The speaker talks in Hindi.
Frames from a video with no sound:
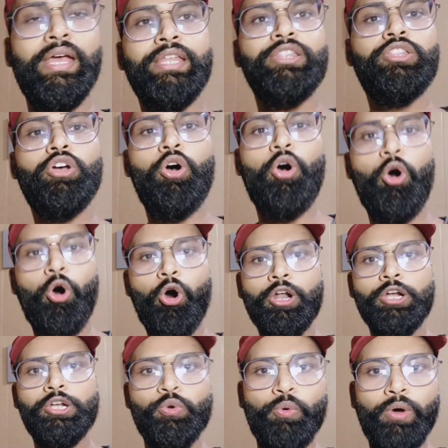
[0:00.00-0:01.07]
टेंथ
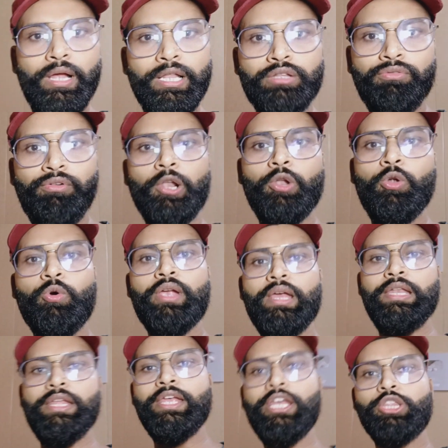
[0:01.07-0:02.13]
और ट्वेल्थ वालों के
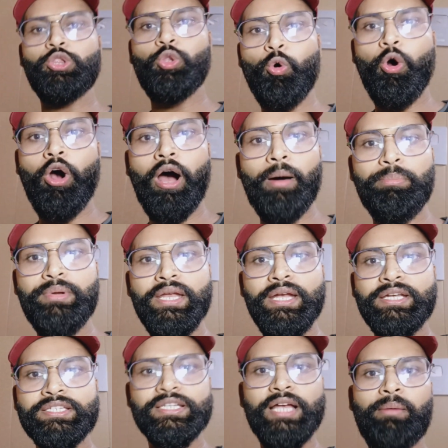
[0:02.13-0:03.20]
लिए दो
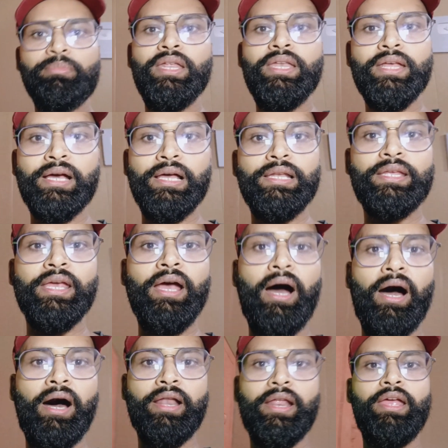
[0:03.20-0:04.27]
अपडेट सामने निकल के
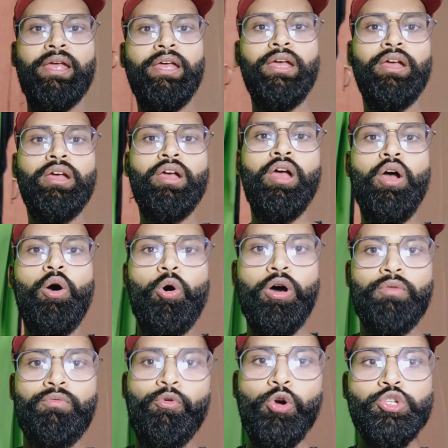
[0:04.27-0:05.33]
आ रहे हैं
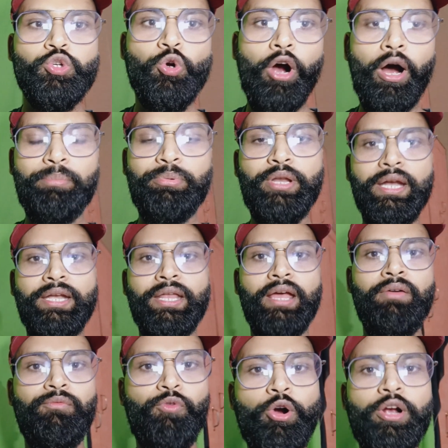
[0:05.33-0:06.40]
और वो जो अपडेट
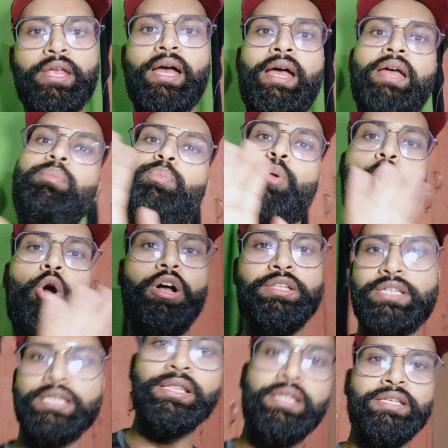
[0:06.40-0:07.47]
है वो क्या है
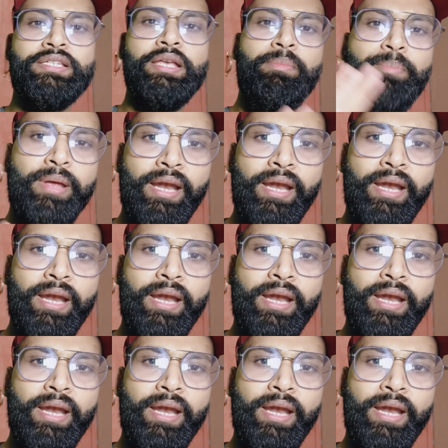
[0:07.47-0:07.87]
बहुत जल्दी से